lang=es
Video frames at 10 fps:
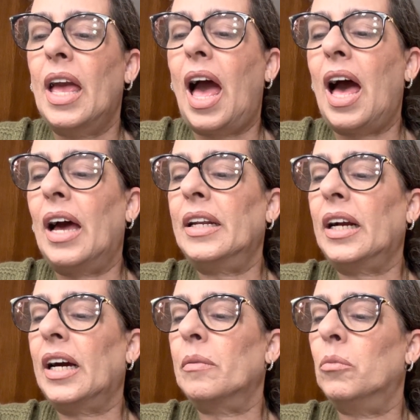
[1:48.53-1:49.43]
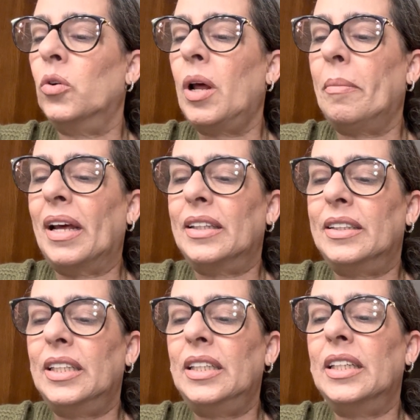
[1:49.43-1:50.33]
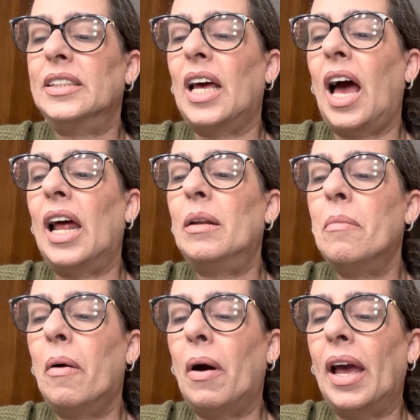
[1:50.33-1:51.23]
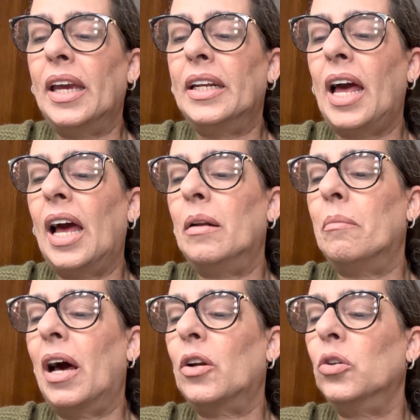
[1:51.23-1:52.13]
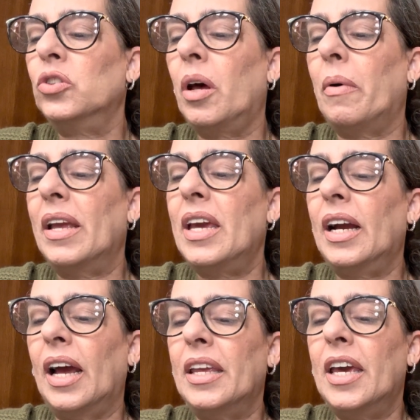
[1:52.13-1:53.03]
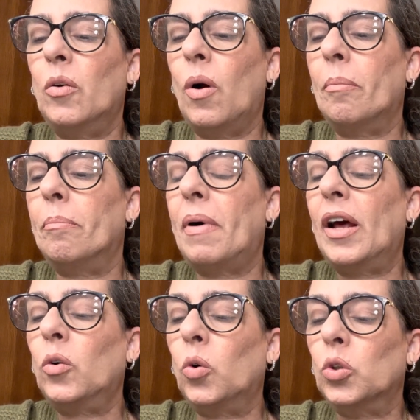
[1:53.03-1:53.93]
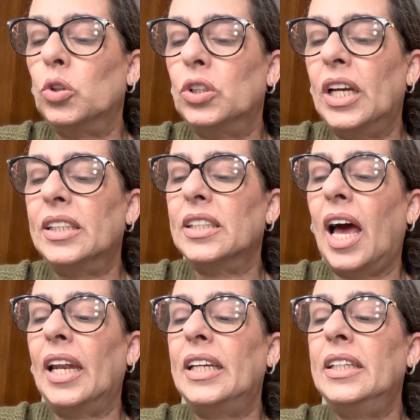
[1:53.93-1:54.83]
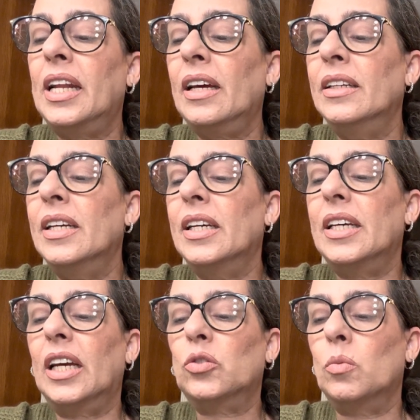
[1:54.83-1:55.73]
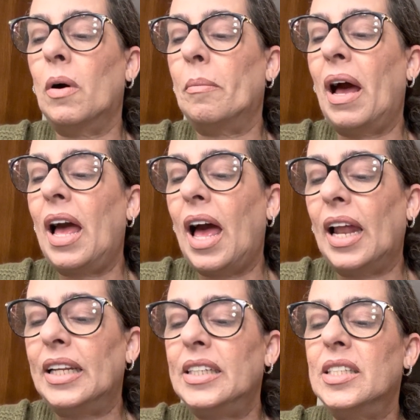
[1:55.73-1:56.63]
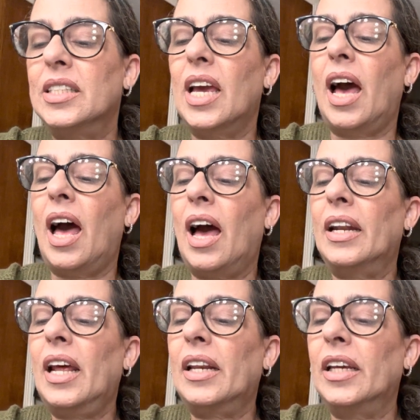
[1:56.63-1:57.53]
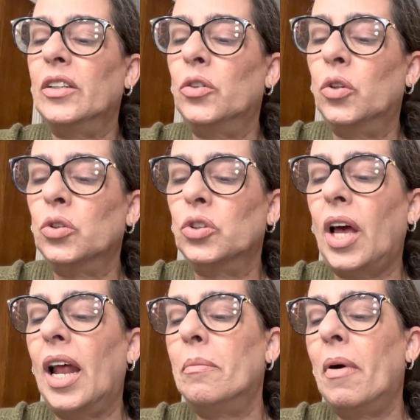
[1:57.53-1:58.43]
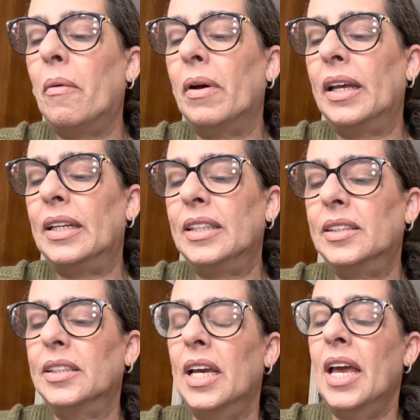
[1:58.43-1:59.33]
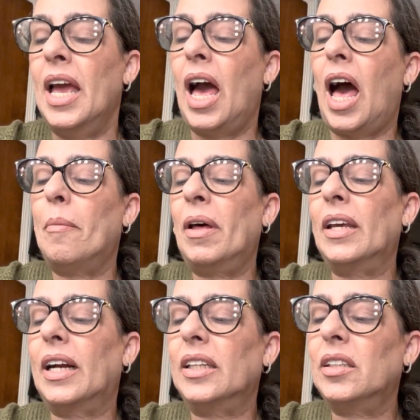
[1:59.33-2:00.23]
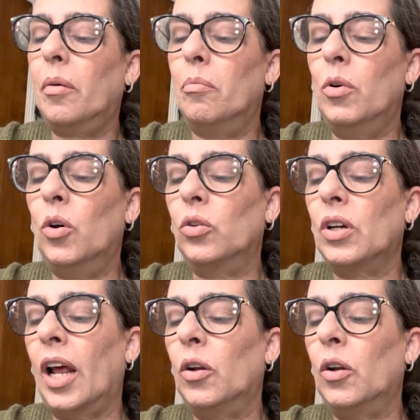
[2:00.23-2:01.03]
a Ana Carmona Martínez, a Alma Baena, a Alma Rosa Valles Gallego, Amparo Cortés, a Lina y a su mamá Alicia, a Ana Reynosa, Alma Vélez, ama de Casas Block, a